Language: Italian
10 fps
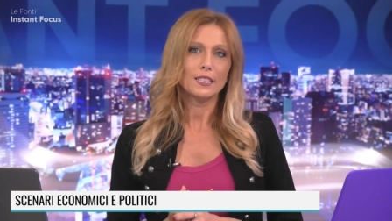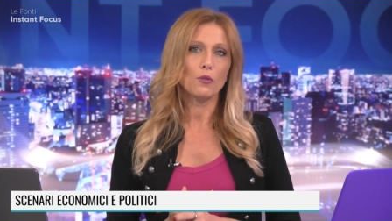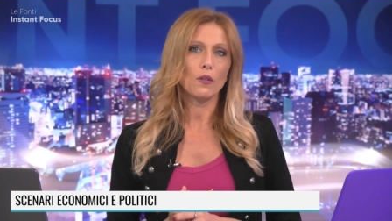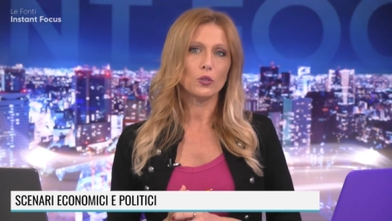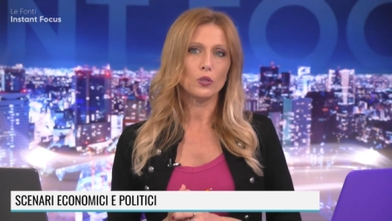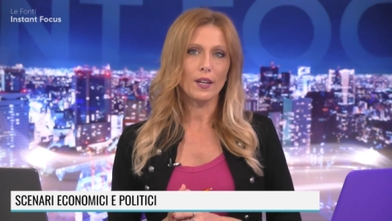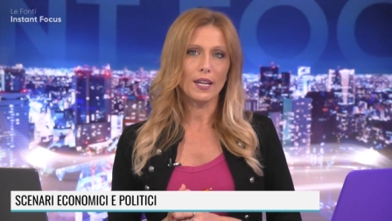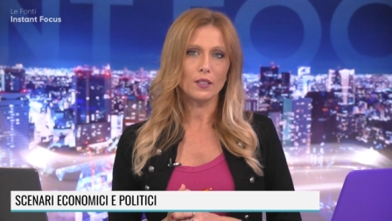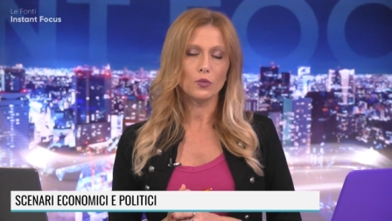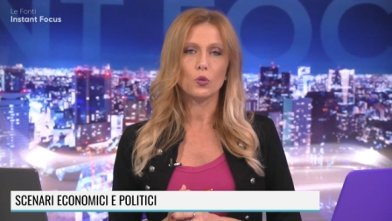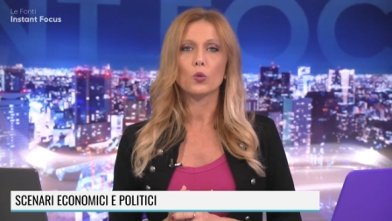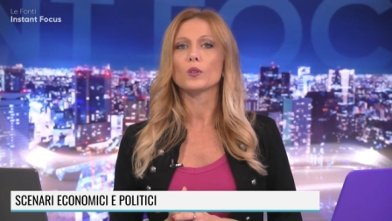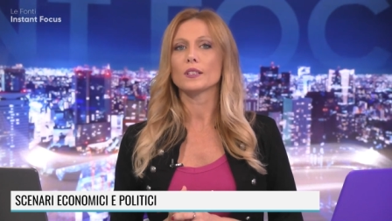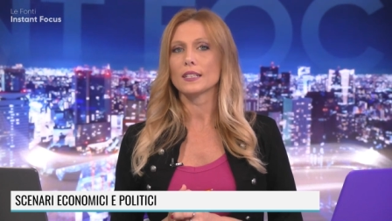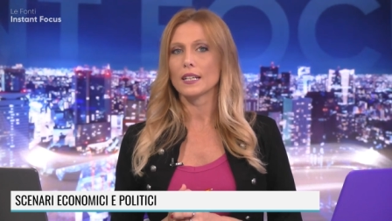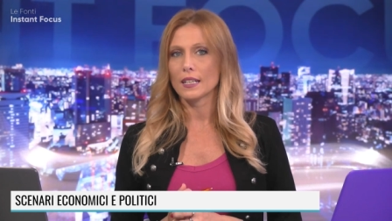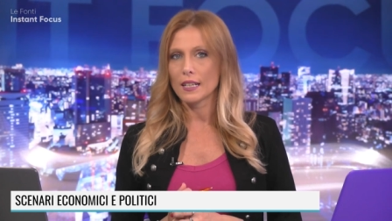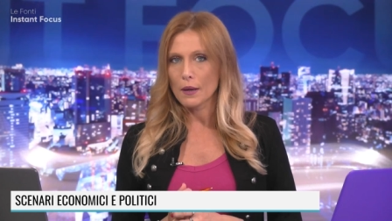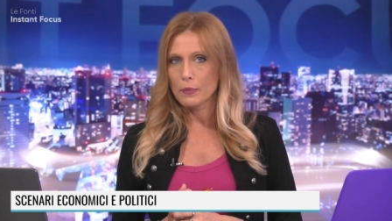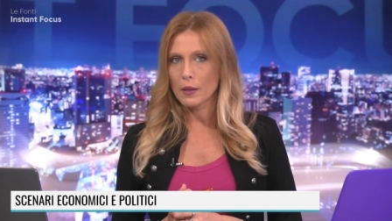del nuovo governo con
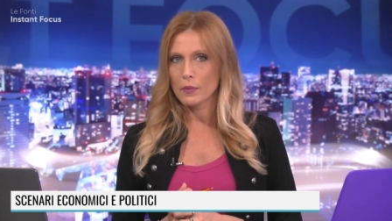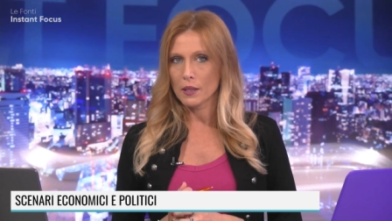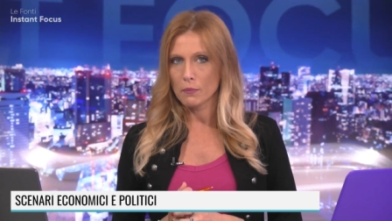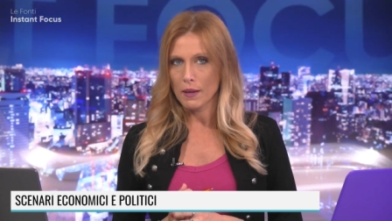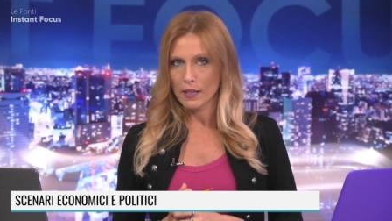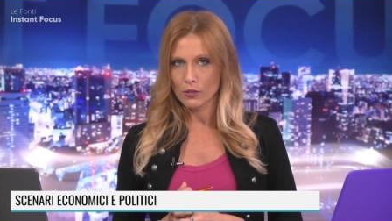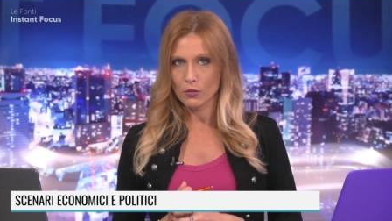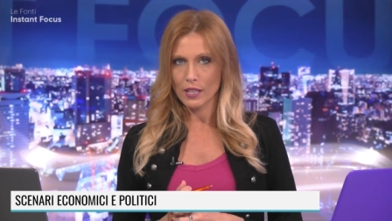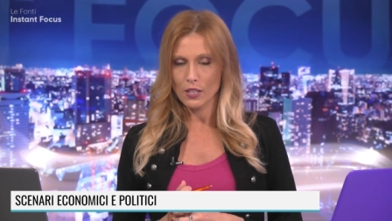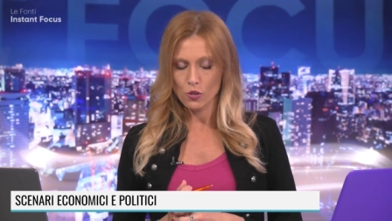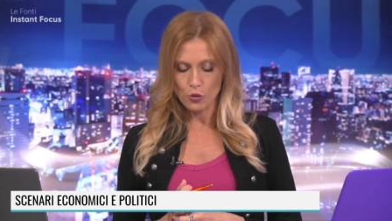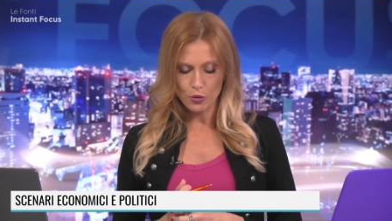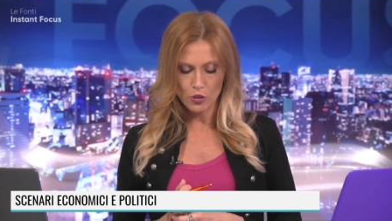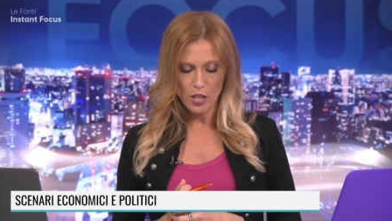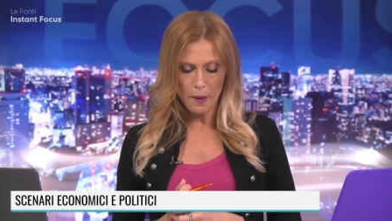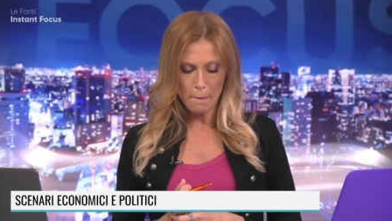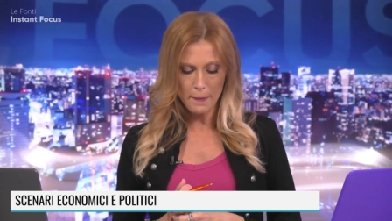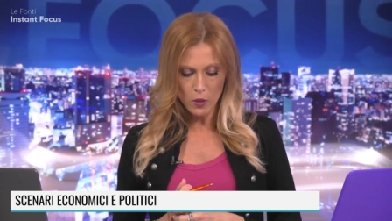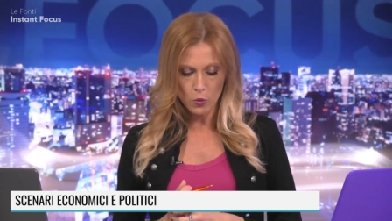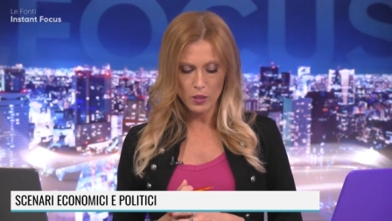la Premier in pectore Giorgia
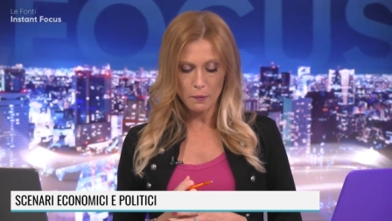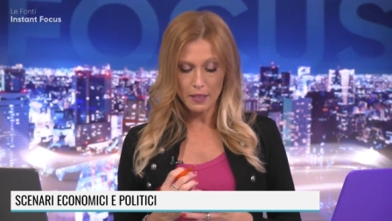Meloni.